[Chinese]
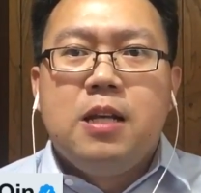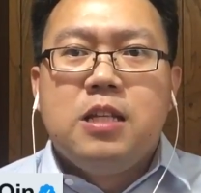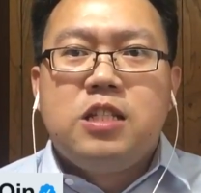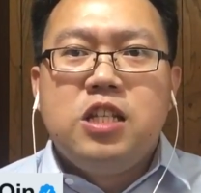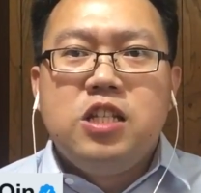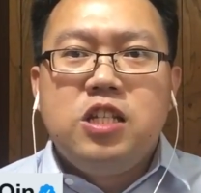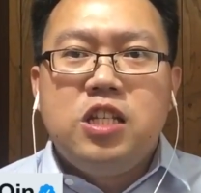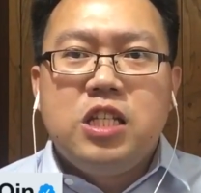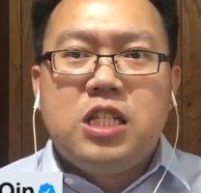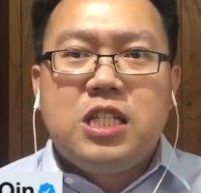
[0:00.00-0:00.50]

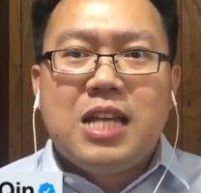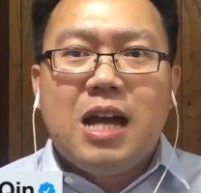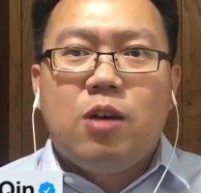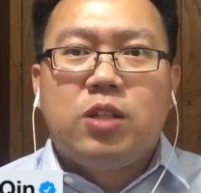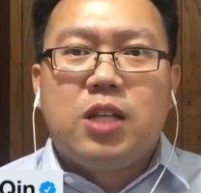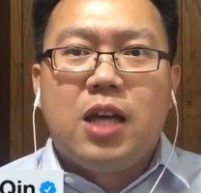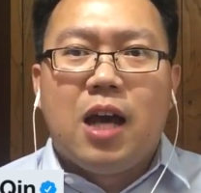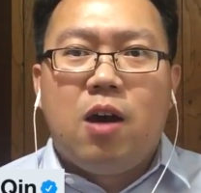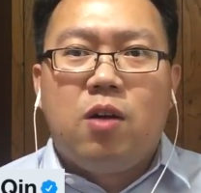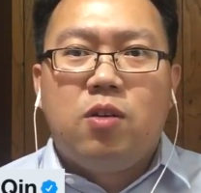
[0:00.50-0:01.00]
经济萧
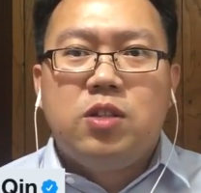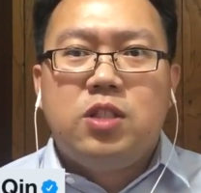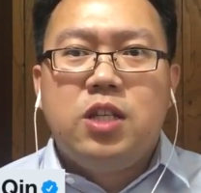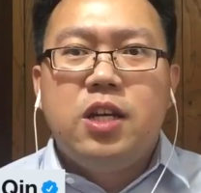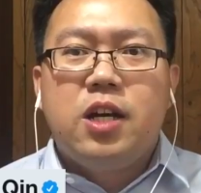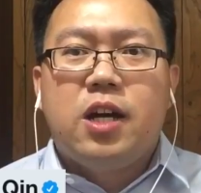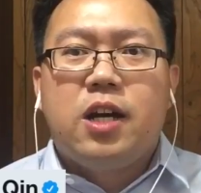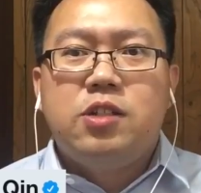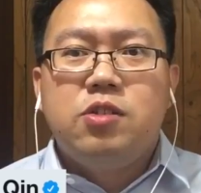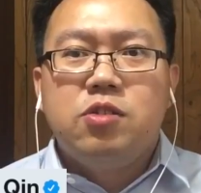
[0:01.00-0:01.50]
条，
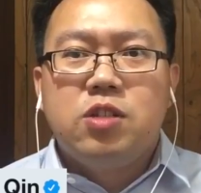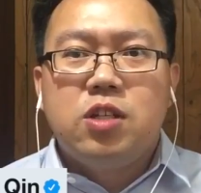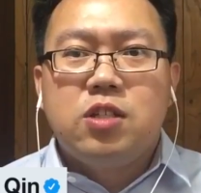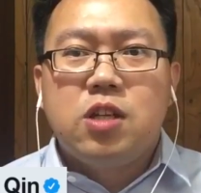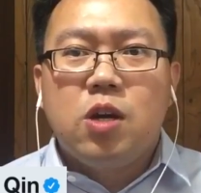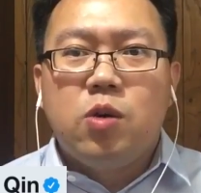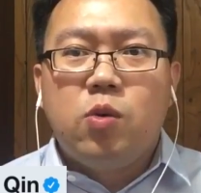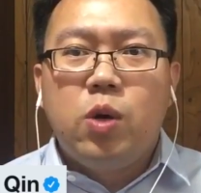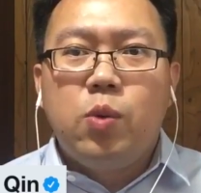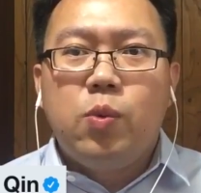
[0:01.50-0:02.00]
进而就是
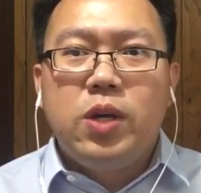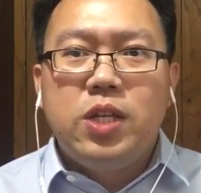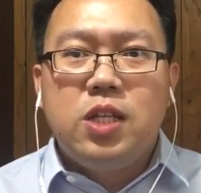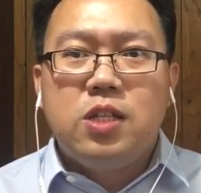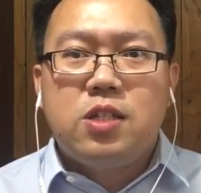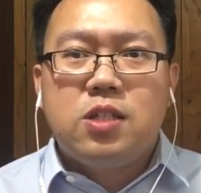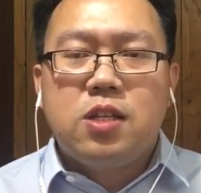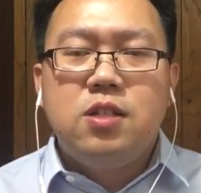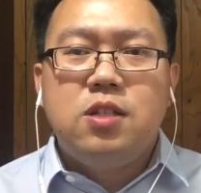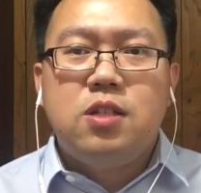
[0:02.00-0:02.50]
社会危
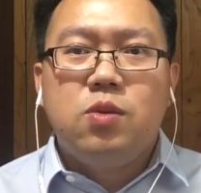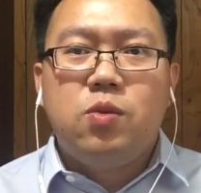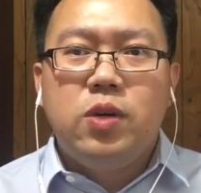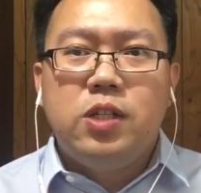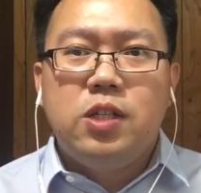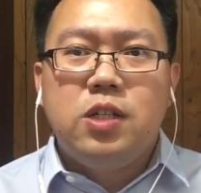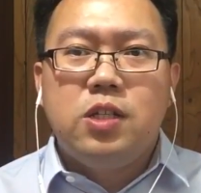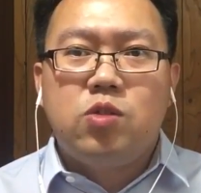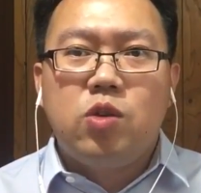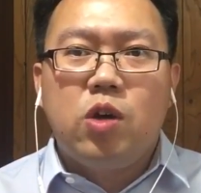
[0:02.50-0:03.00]
机、政治危
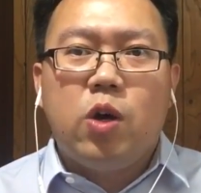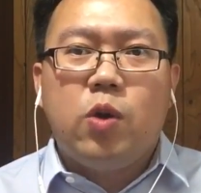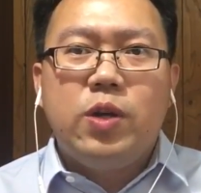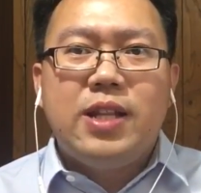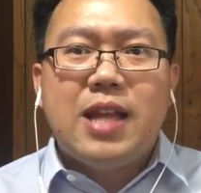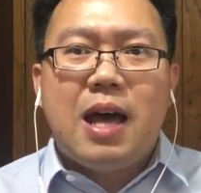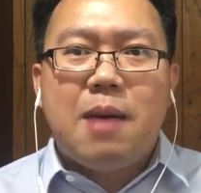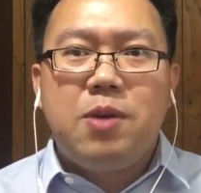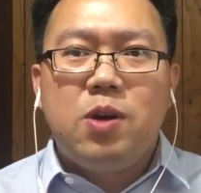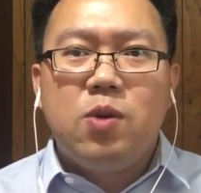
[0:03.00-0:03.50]
机，最后
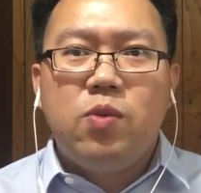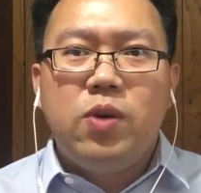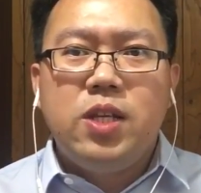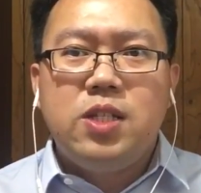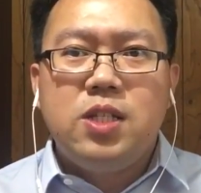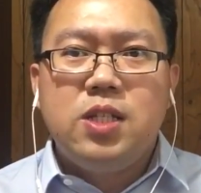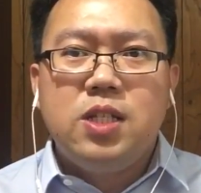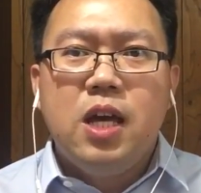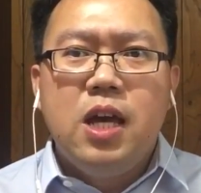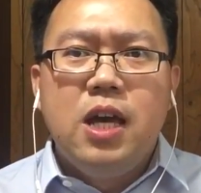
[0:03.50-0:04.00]
难民危
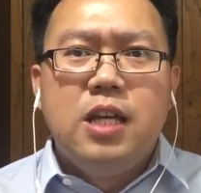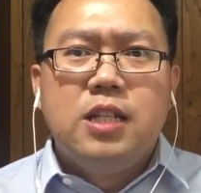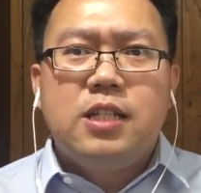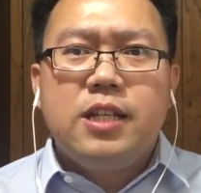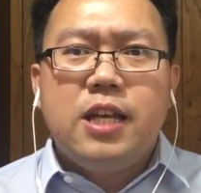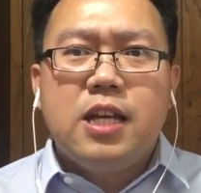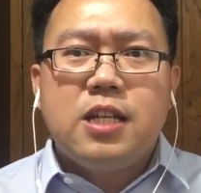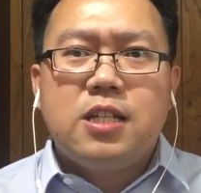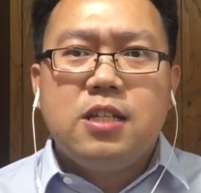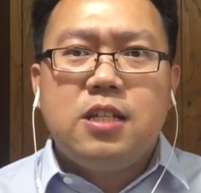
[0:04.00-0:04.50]
机
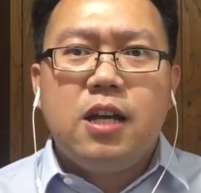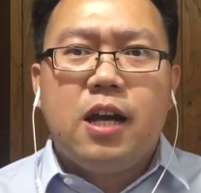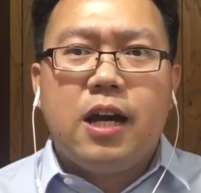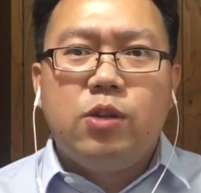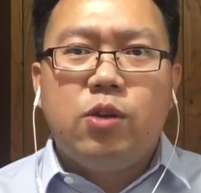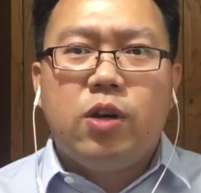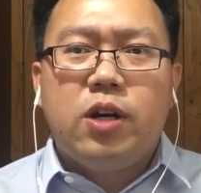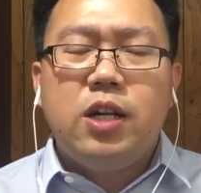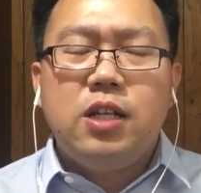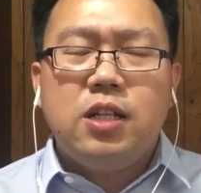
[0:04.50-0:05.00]
这些事情，很
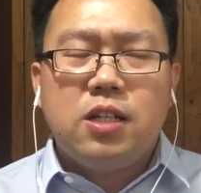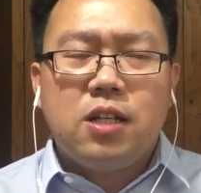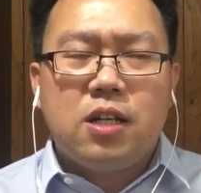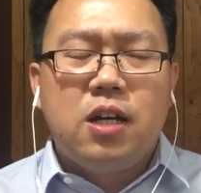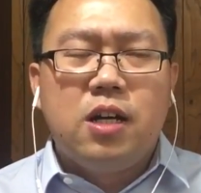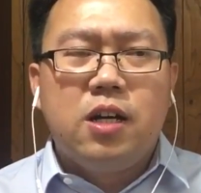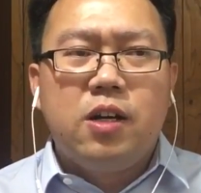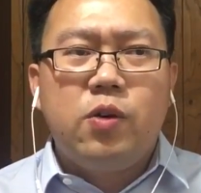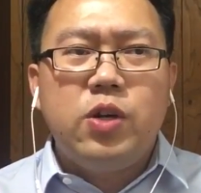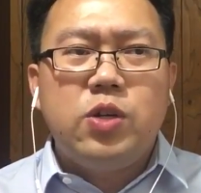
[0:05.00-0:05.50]
多人
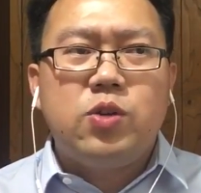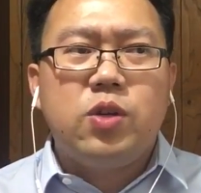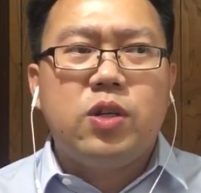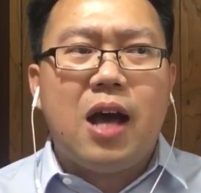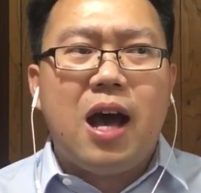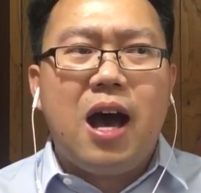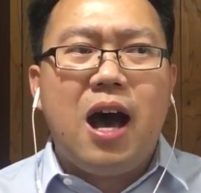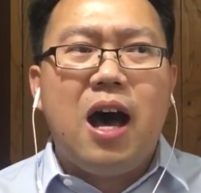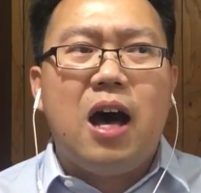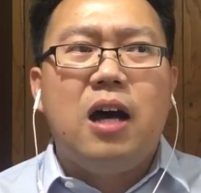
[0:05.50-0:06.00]
可能会觉得
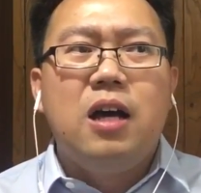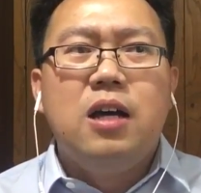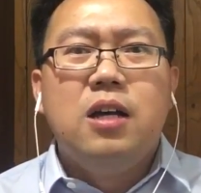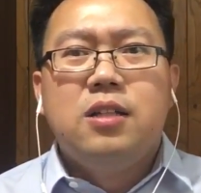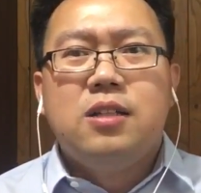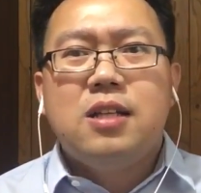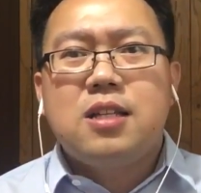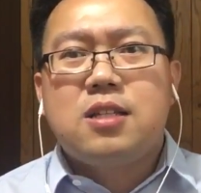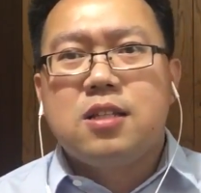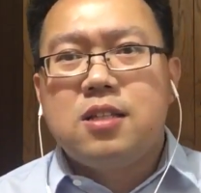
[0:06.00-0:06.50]
啊，
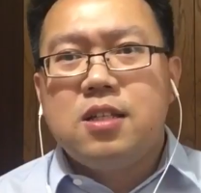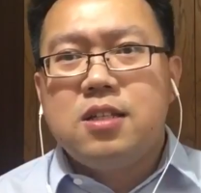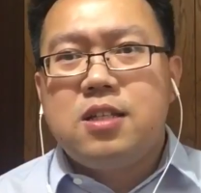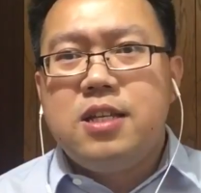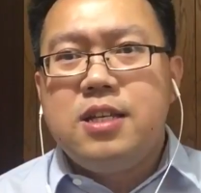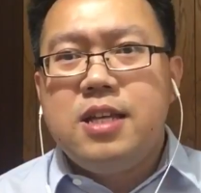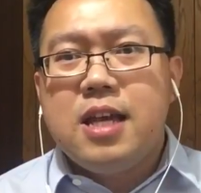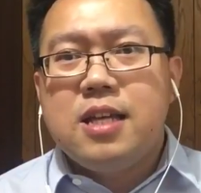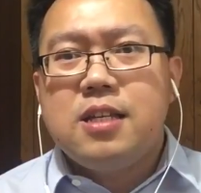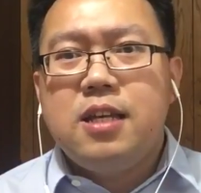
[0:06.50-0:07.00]
那只是
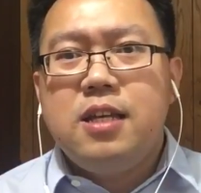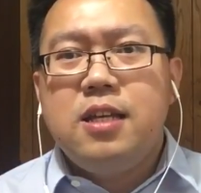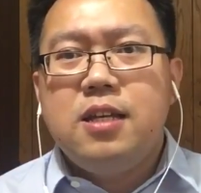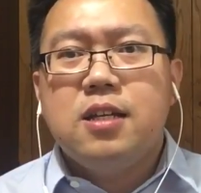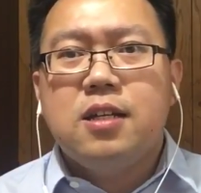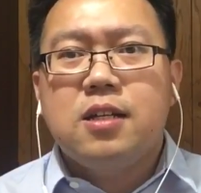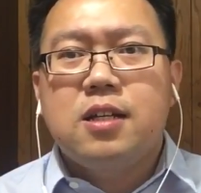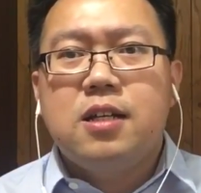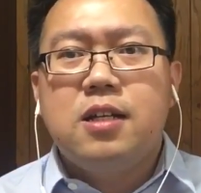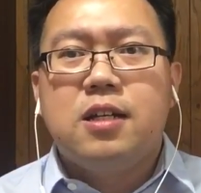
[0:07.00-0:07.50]
秦先生一
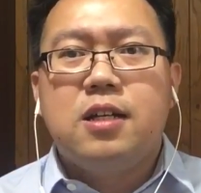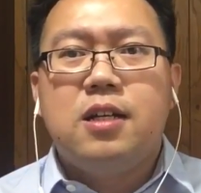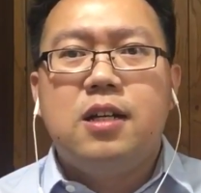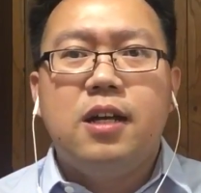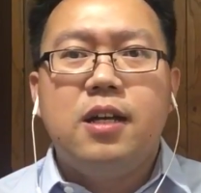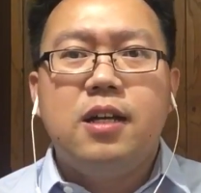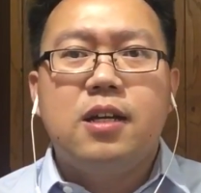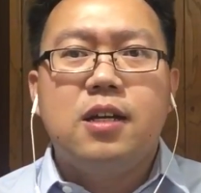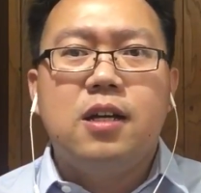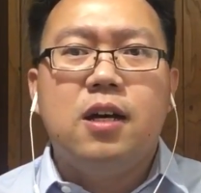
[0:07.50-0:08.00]
个个人
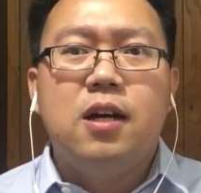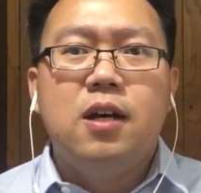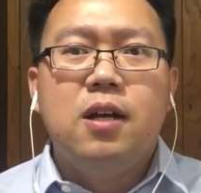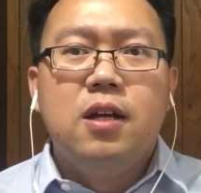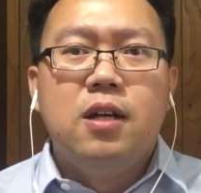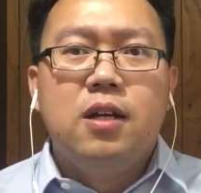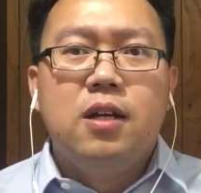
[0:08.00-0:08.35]
的一个